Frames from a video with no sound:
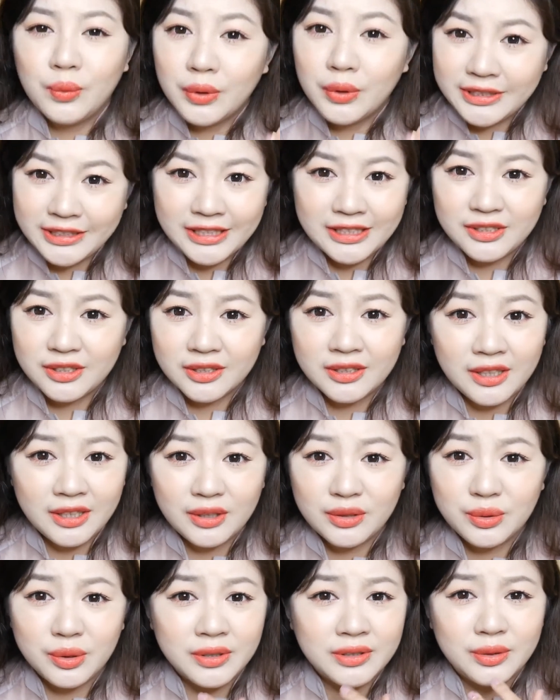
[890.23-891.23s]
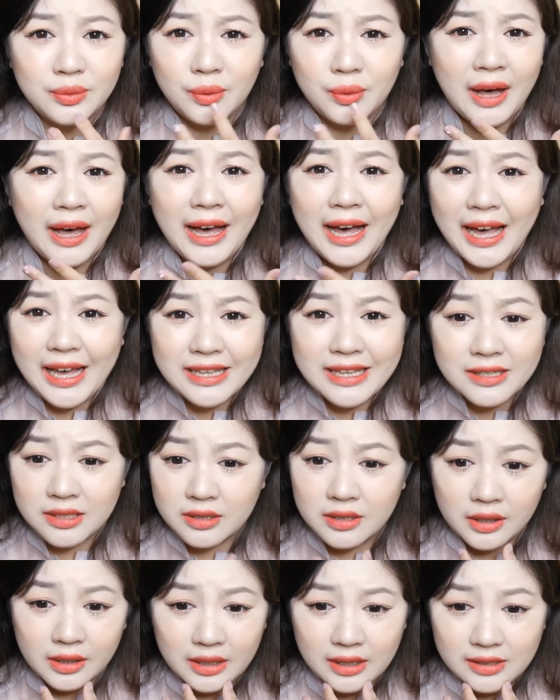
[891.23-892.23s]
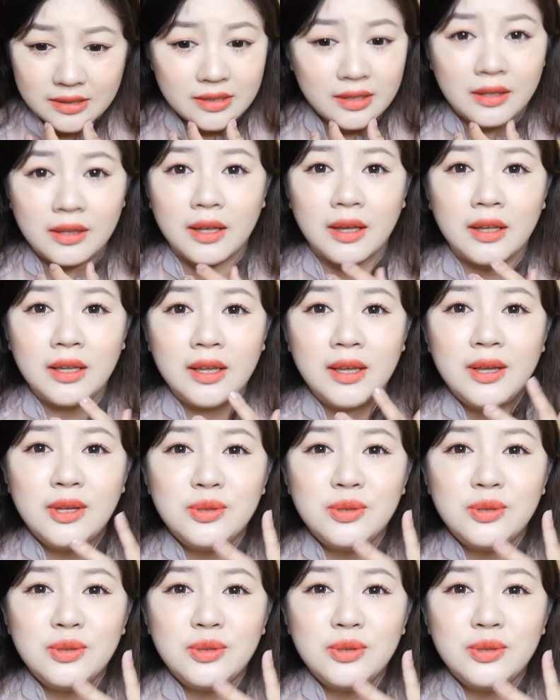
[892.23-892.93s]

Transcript: 我简直可以说是我爱死这个颜色了。